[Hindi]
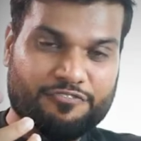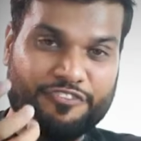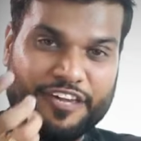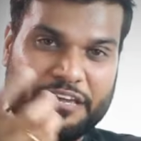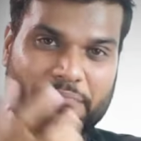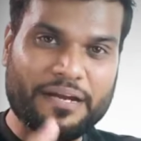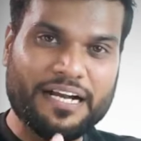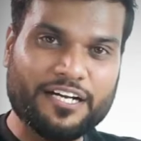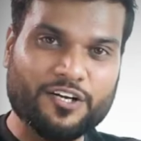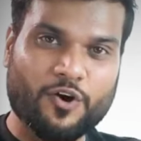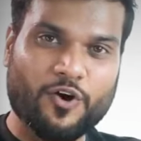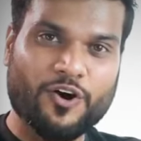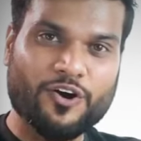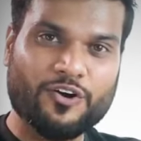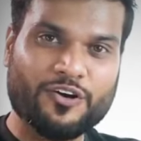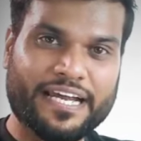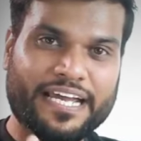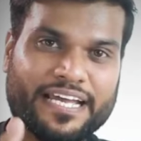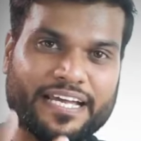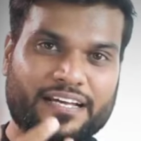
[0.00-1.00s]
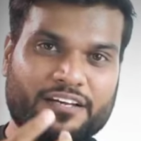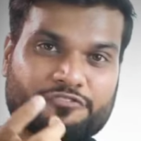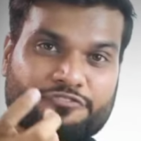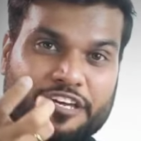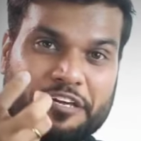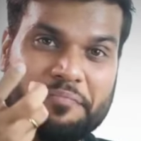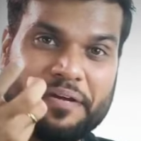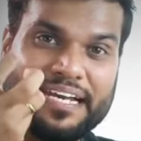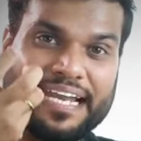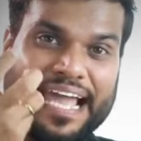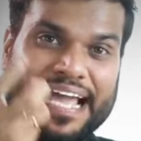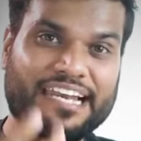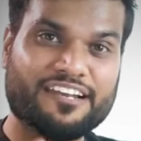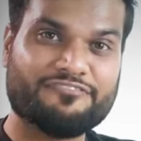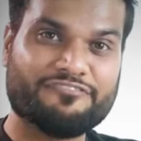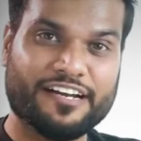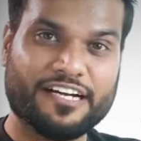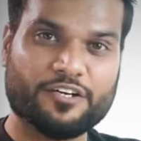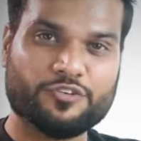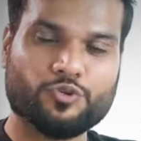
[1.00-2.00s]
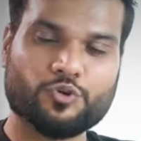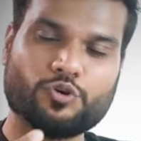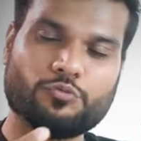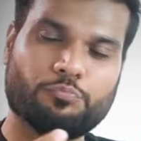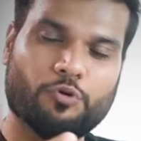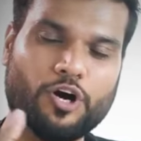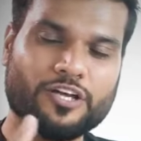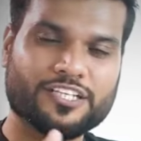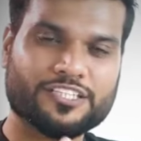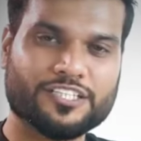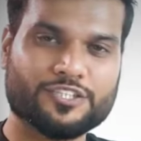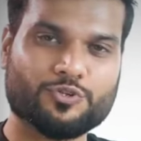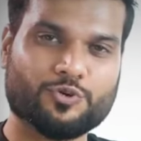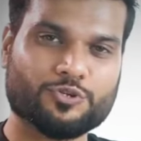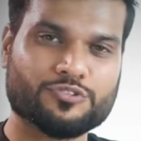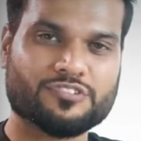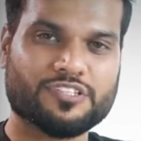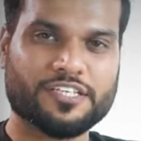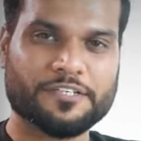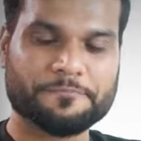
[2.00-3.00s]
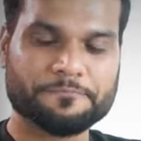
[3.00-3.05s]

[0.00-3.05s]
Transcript: फीमेल डॉग और एक फीमेल एलिफेंट दोनों बहुत अच्छे दोस्त